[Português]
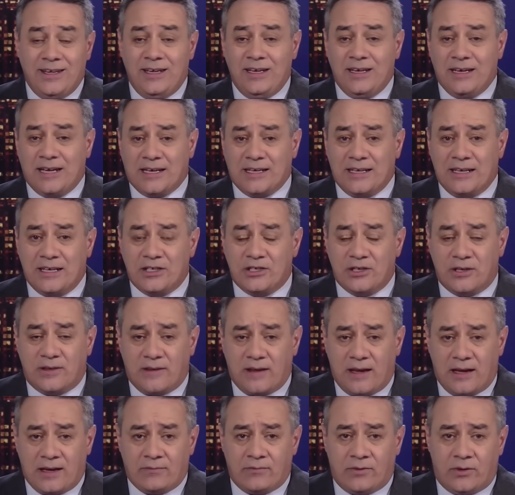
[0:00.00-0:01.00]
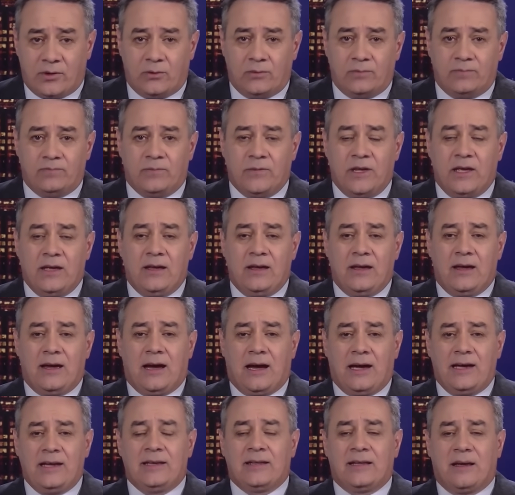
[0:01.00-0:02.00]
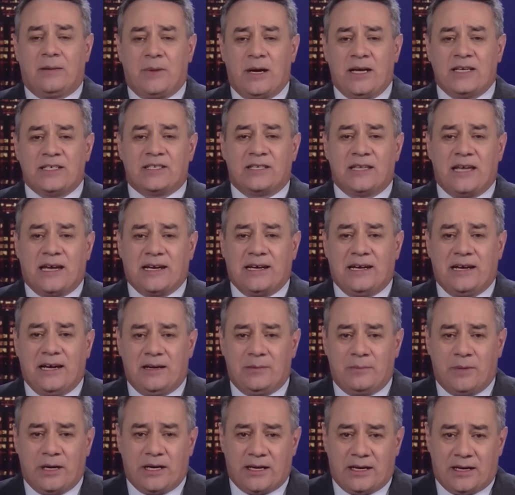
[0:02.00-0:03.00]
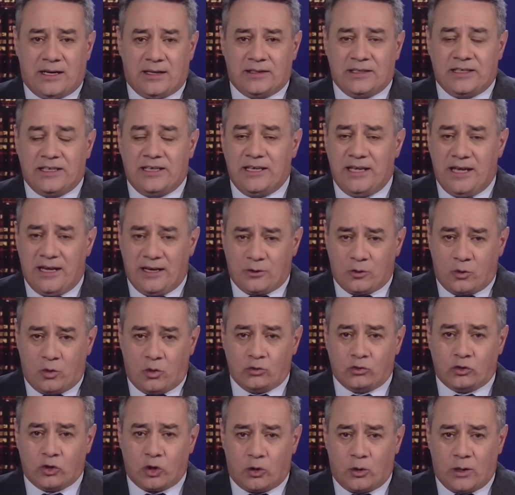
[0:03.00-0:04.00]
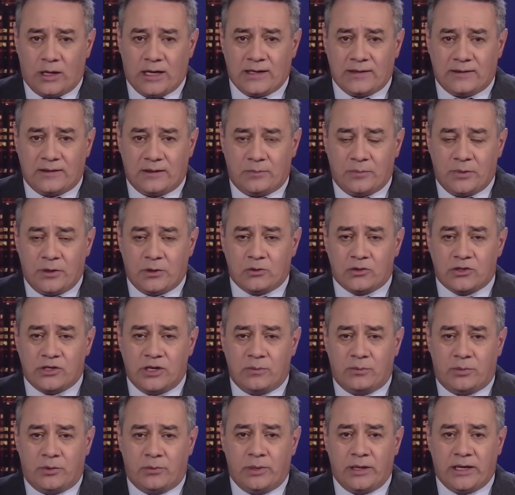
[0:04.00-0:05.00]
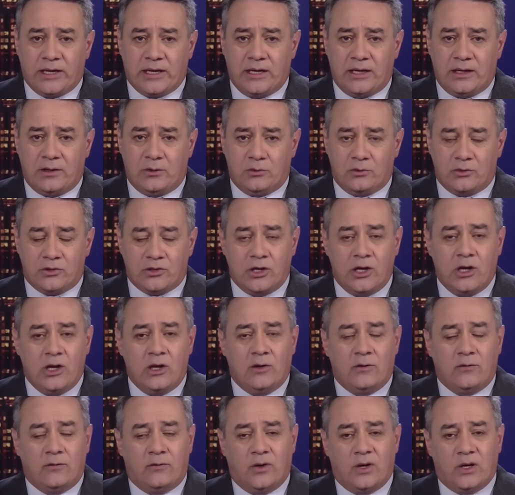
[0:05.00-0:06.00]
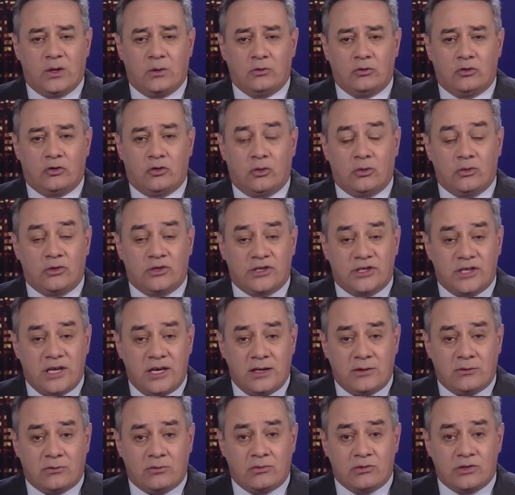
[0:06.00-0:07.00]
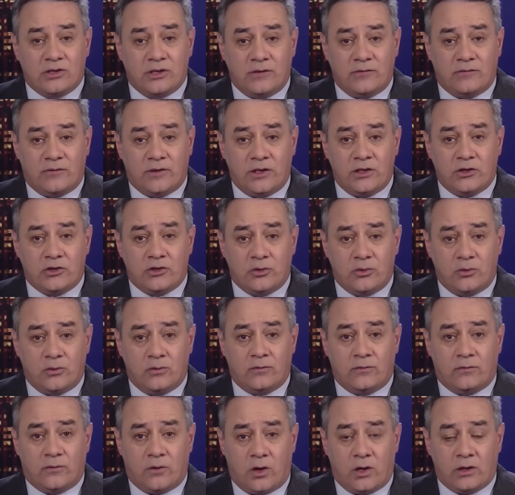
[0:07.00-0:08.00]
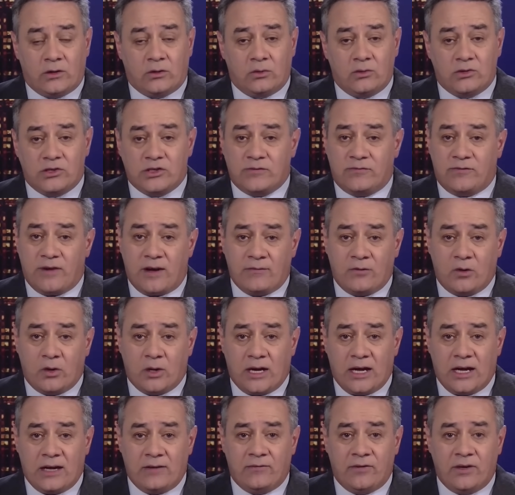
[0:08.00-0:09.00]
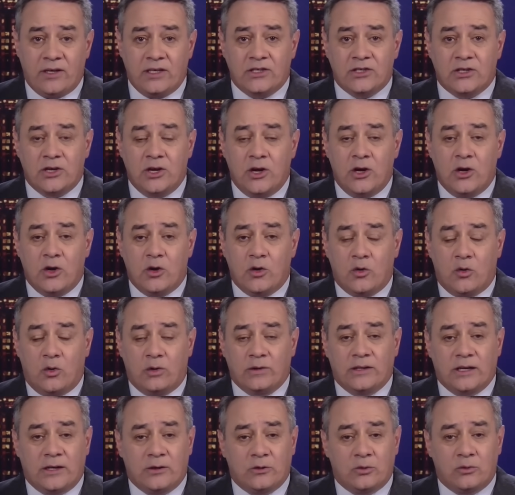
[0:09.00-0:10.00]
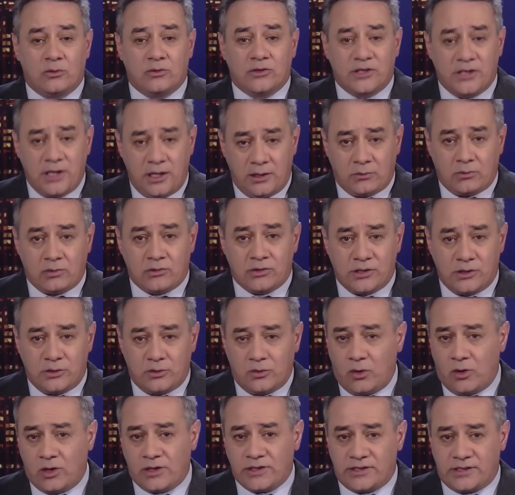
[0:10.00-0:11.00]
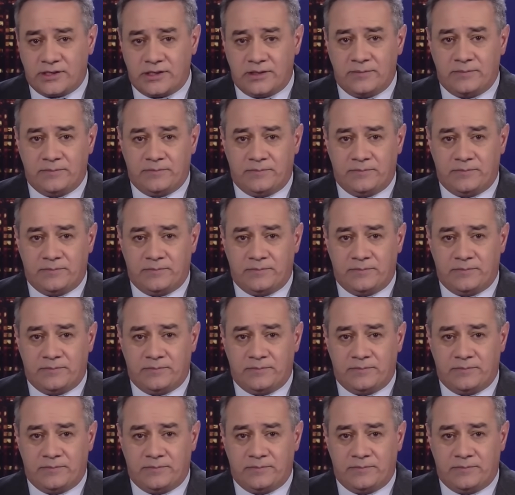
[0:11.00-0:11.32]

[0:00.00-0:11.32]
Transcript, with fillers: inacreditável ainda mais na Câmara, que é controlada pelos republicanos, foram 221 votos favoráveis contra 212.